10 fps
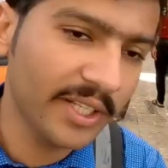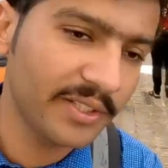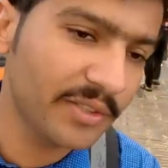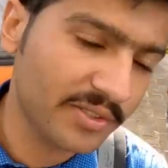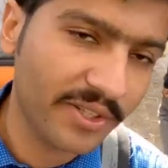ये
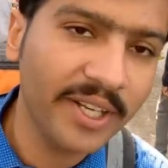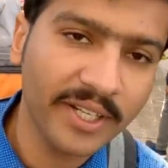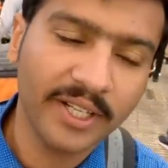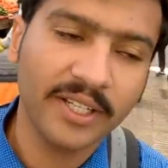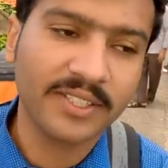वाले जो
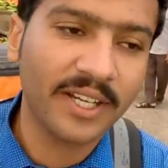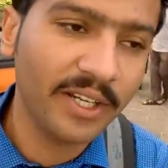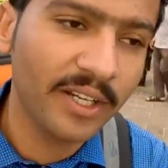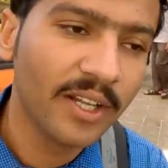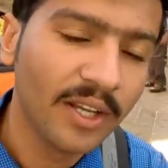स्ट्रीट है ना ये
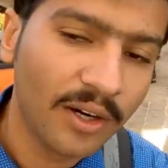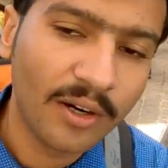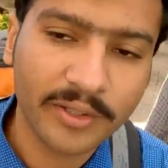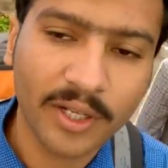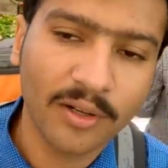सारी
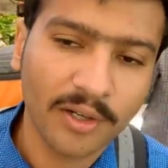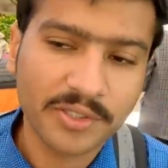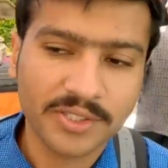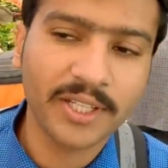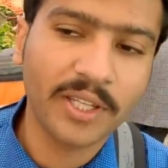होटल और
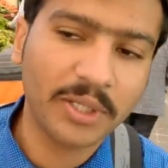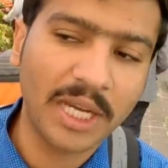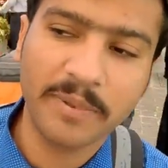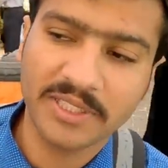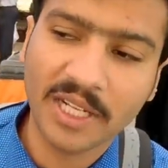हॉस्टल की और
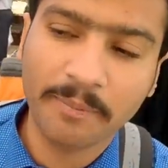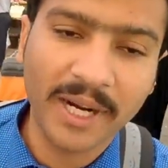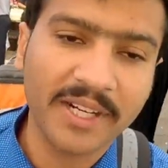यहाँ पे ज़्यादा